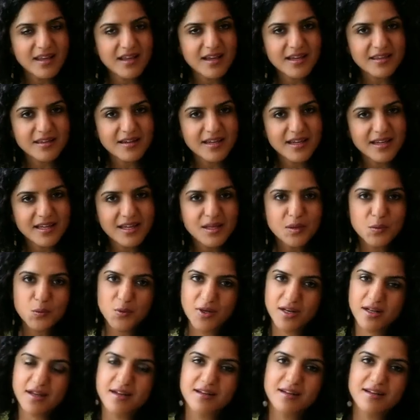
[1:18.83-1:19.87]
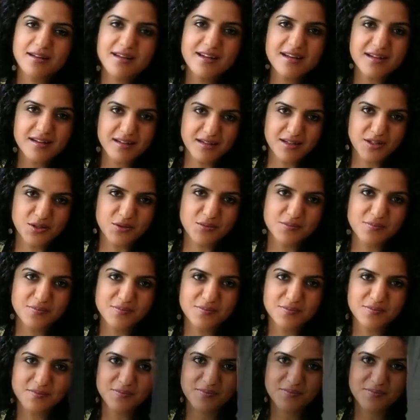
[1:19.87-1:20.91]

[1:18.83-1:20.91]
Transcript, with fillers: هذه كان رايي والقرار قراركم